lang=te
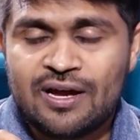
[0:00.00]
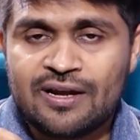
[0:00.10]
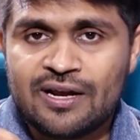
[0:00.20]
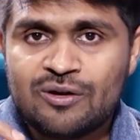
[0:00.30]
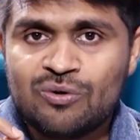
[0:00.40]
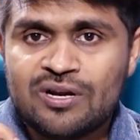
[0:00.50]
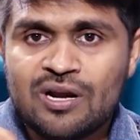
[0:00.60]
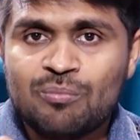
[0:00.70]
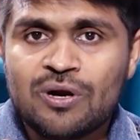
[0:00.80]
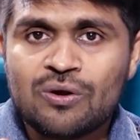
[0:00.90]
అండ్ ఎటువంటి
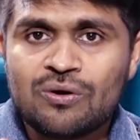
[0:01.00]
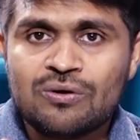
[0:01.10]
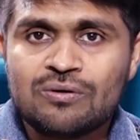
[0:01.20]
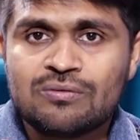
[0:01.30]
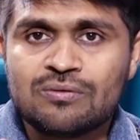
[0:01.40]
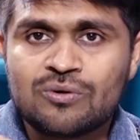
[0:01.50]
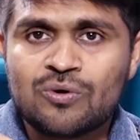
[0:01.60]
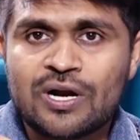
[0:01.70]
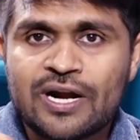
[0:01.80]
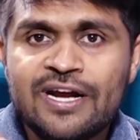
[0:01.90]
నంబర్లో
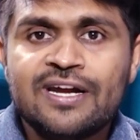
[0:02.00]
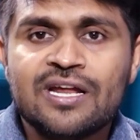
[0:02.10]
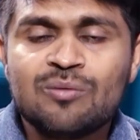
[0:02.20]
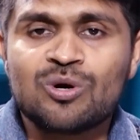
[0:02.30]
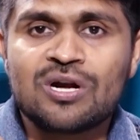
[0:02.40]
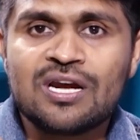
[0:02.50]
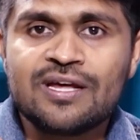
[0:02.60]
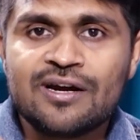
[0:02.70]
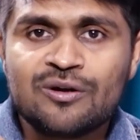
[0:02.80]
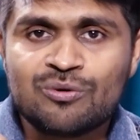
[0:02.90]
ఒక్కొక్క రైట్ నేమ్
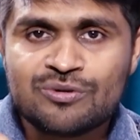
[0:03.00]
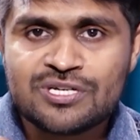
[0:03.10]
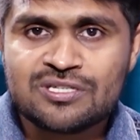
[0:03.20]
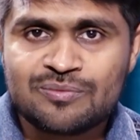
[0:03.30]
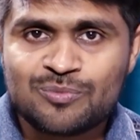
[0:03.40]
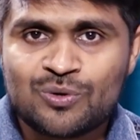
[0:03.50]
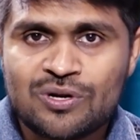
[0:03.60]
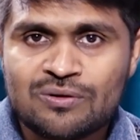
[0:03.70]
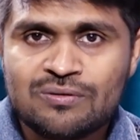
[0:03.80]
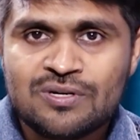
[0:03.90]
ఉండాలి అనేటువంటి విషయం చెప్తూ
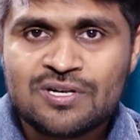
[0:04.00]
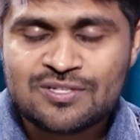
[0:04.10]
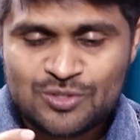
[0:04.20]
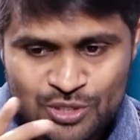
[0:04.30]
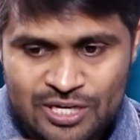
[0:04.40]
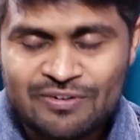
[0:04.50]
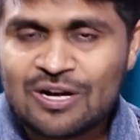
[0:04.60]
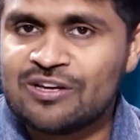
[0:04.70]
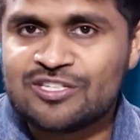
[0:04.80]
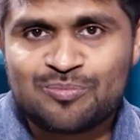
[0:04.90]
ఉన్నారు సో ఈ
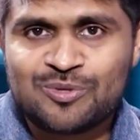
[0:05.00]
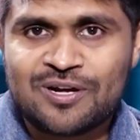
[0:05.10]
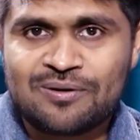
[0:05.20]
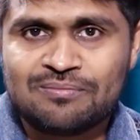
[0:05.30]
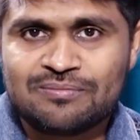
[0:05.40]
వీడియోలో ఏం చెప్తున్నారు